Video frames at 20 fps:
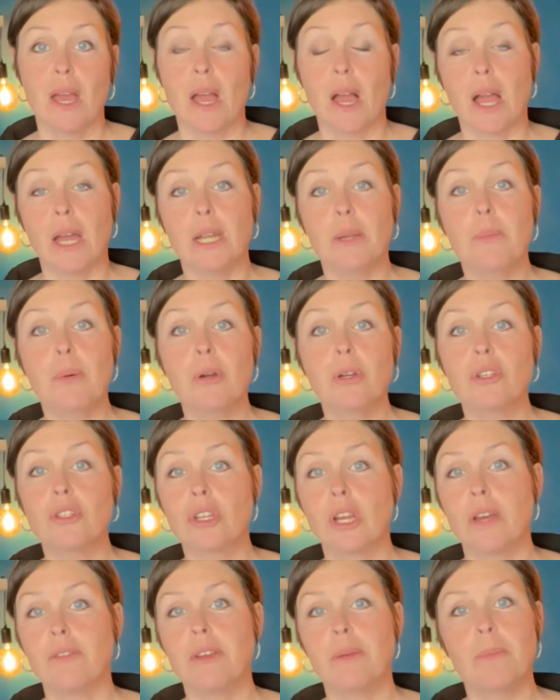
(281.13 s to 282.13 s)
À l'époque,
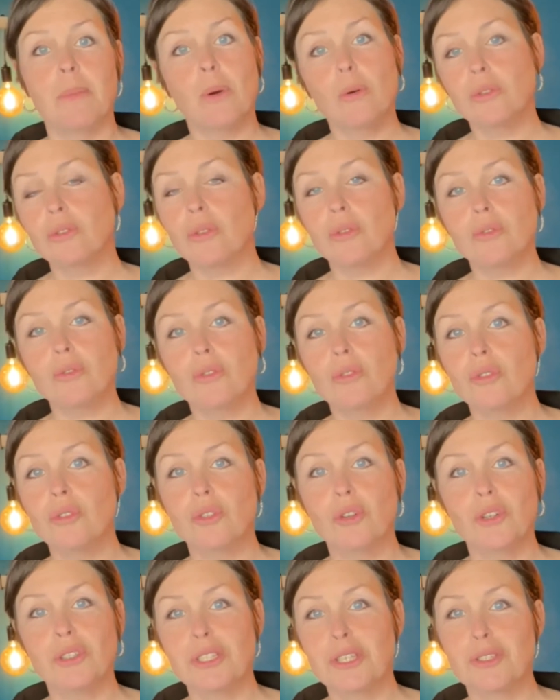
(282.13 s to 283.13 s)
je n'avais pas autant
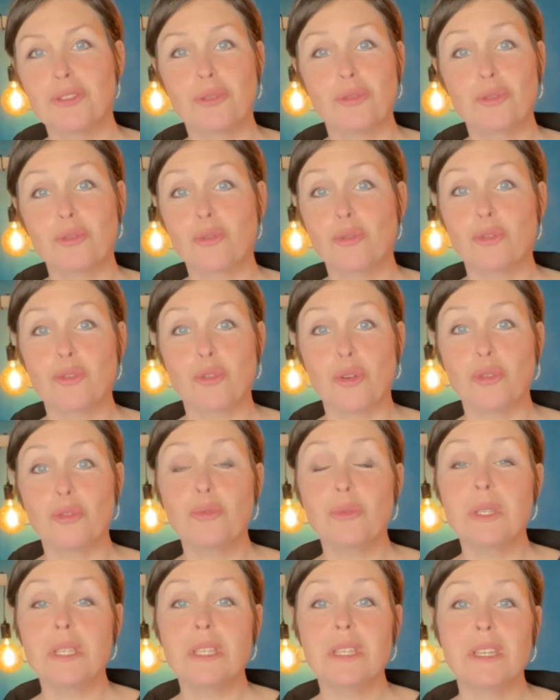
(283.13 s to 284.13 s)
de connaissances
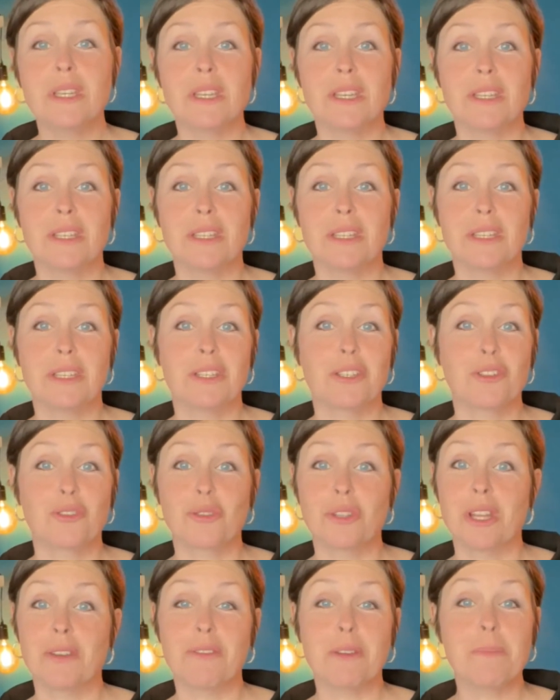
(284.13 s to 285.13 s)
qu'aujourd'hui et
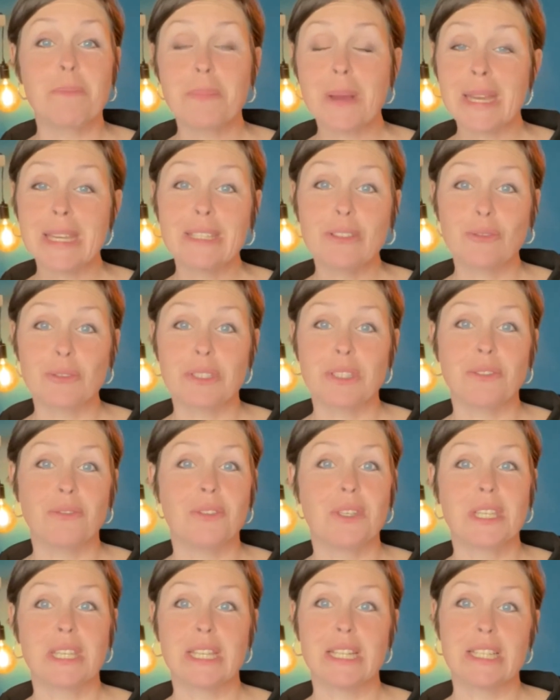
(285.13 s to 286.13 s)
je n'avais pas
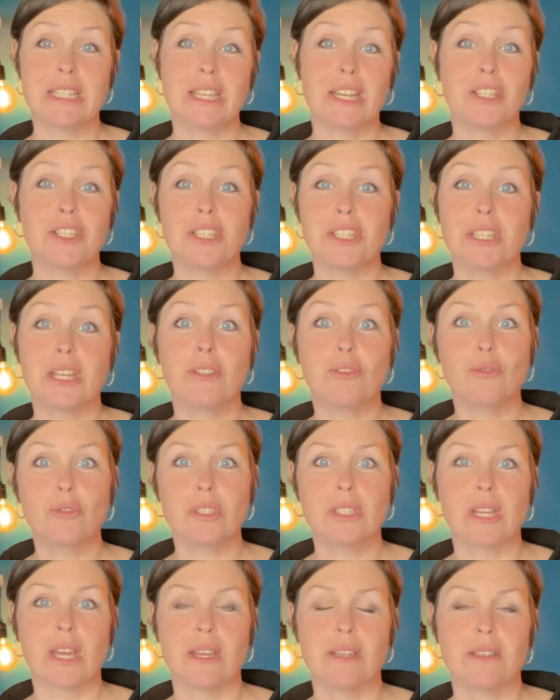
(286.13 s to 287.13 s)
identifié qu'il s'agissait de
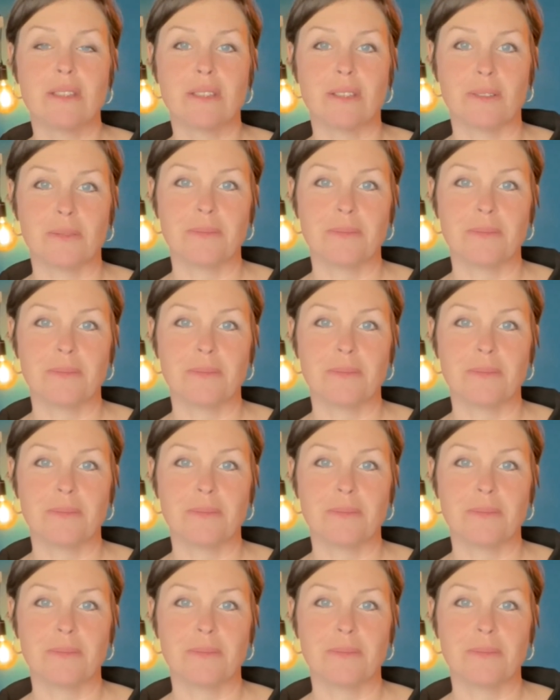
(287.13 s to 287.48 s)
stress.